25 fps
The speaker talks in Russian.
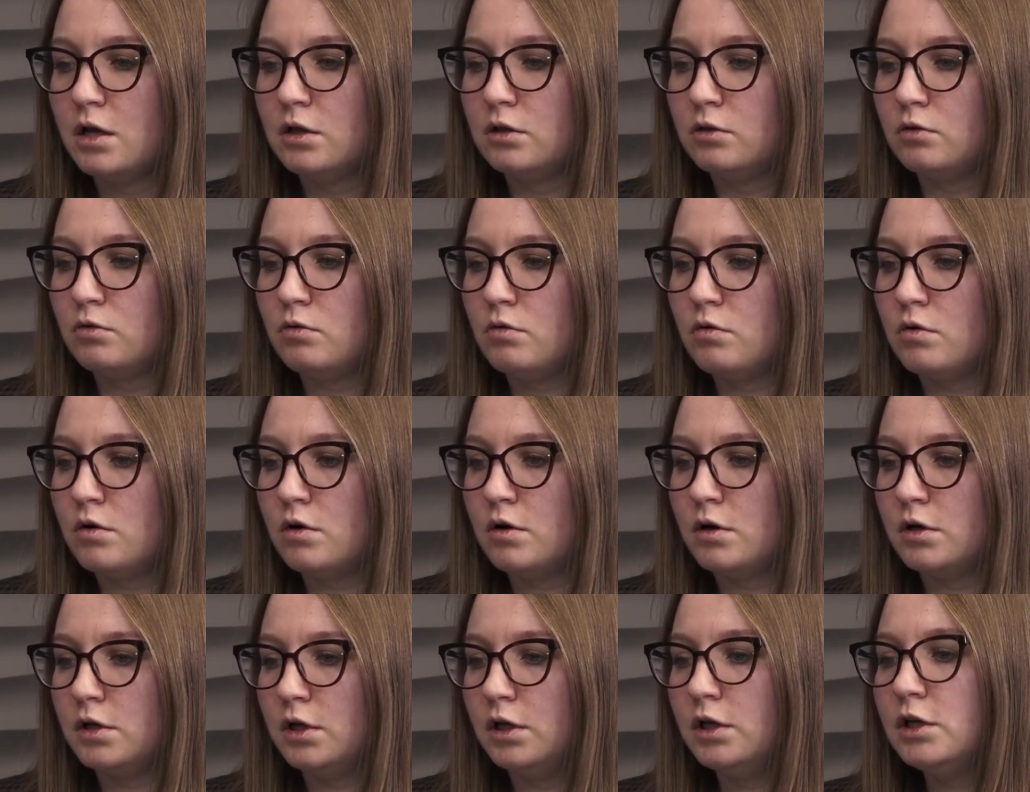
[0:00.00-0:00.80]

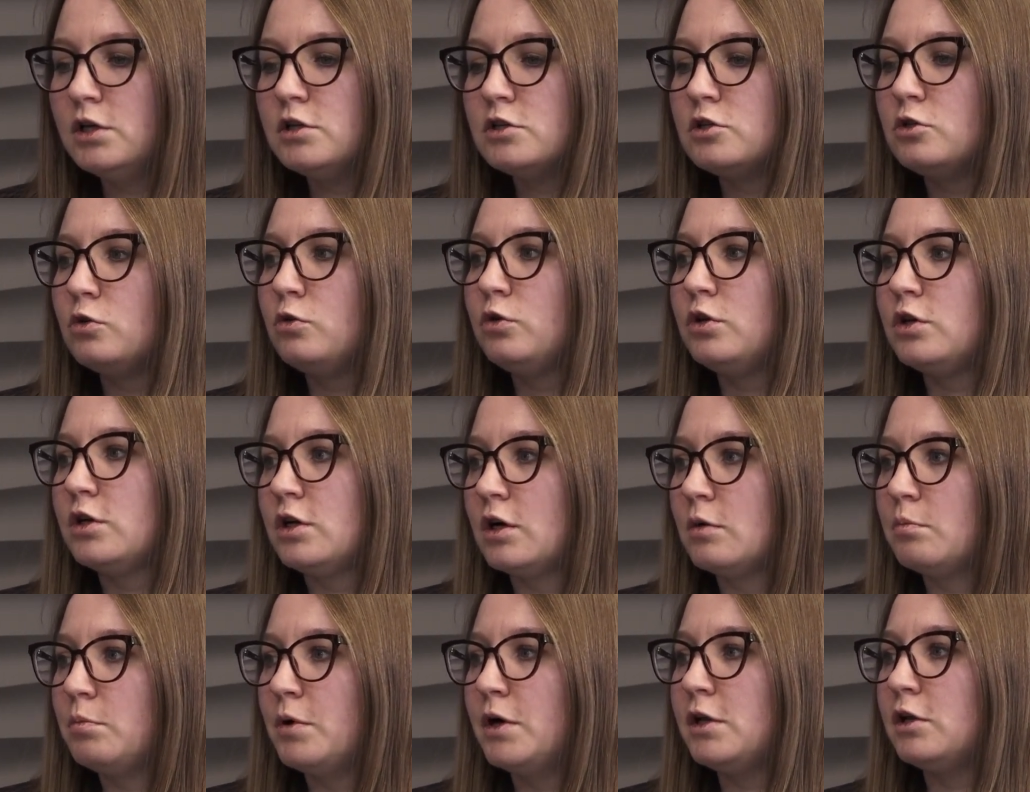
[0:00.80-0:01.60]
Но и из других
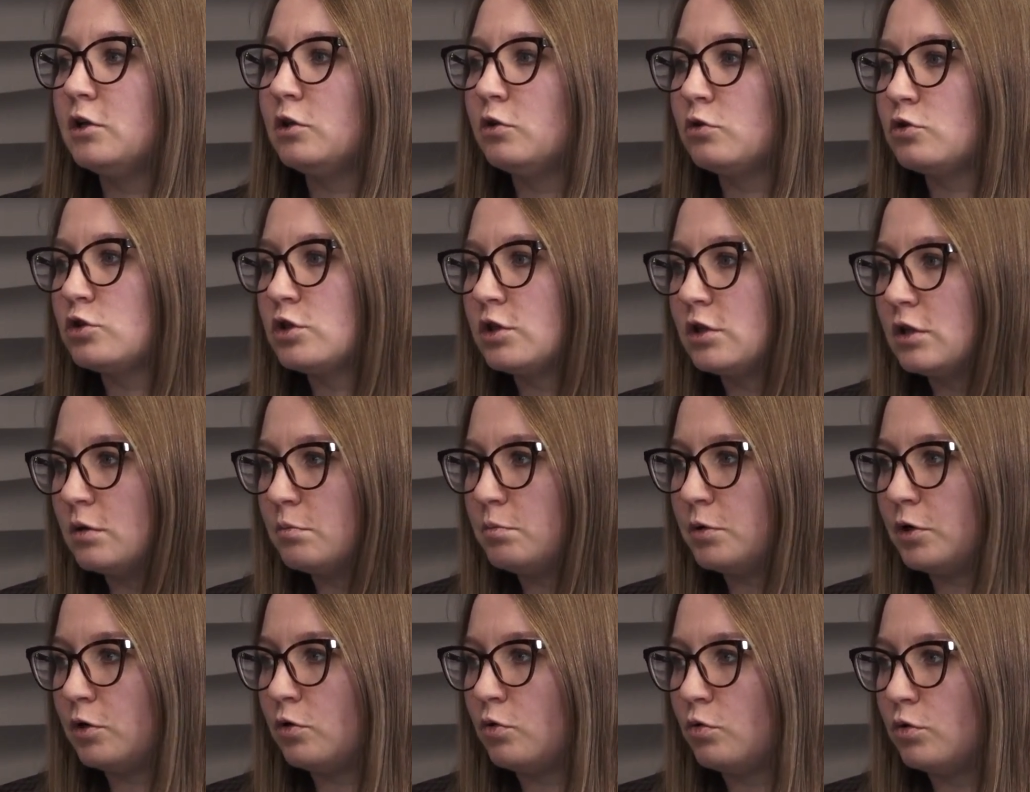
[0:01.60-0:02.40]
компаний тоже к
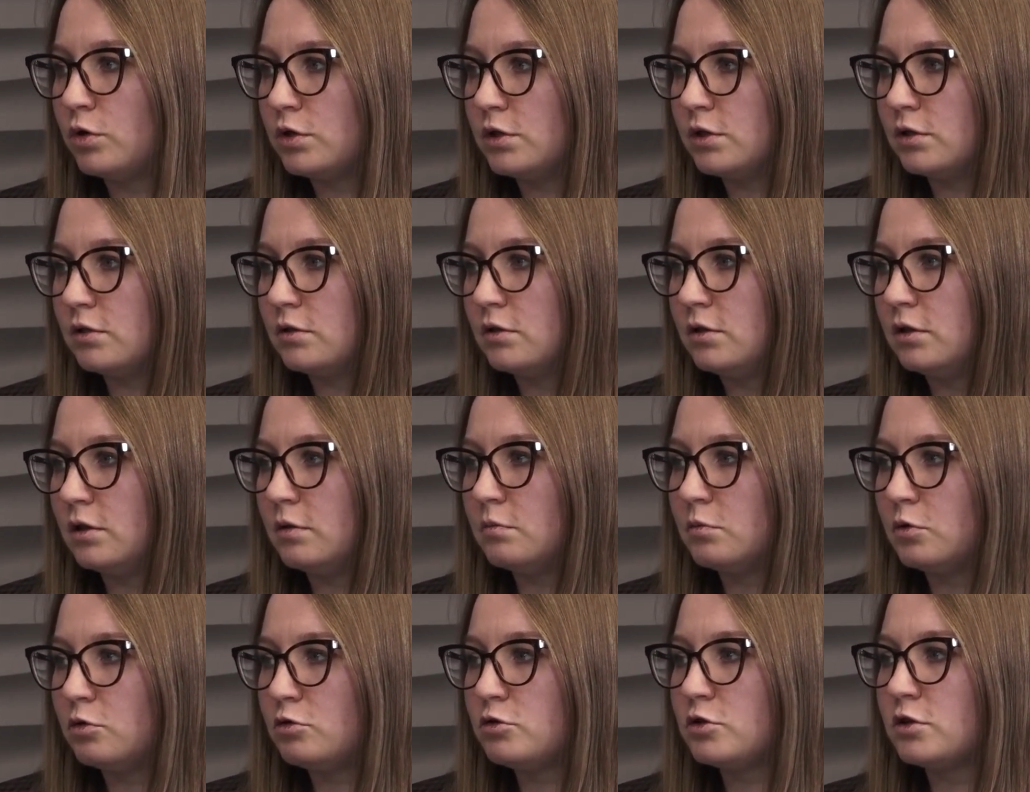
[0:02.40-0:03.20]
нам приходят. И
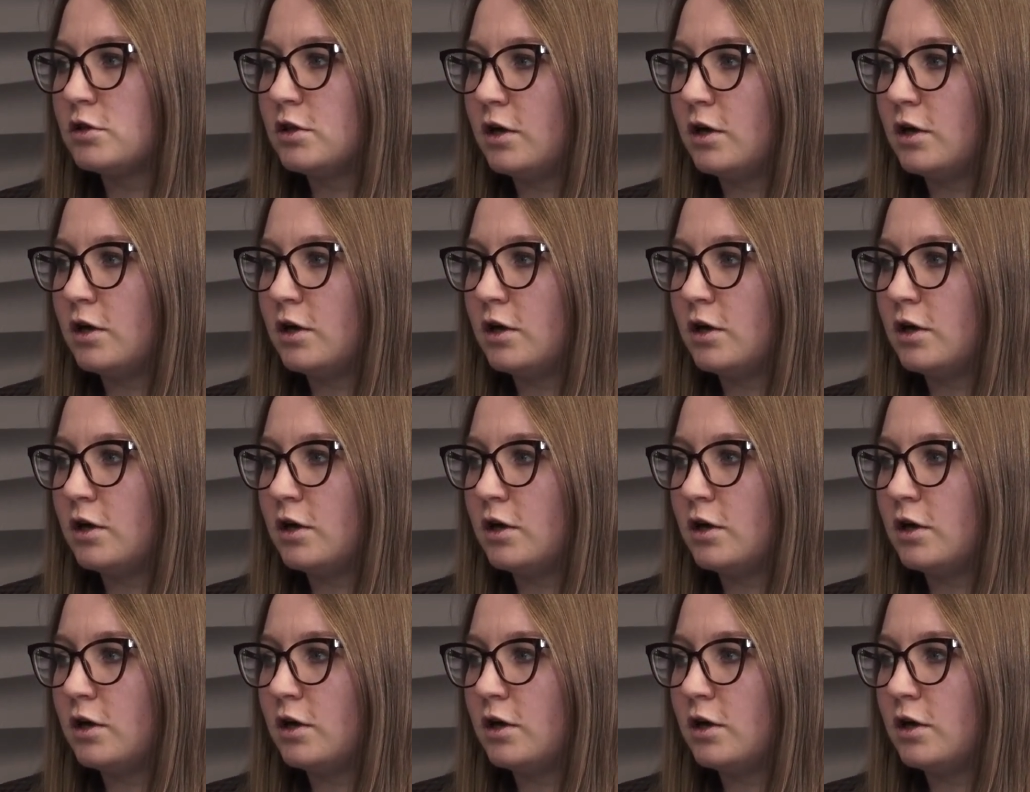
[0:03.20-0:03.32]
нам тоже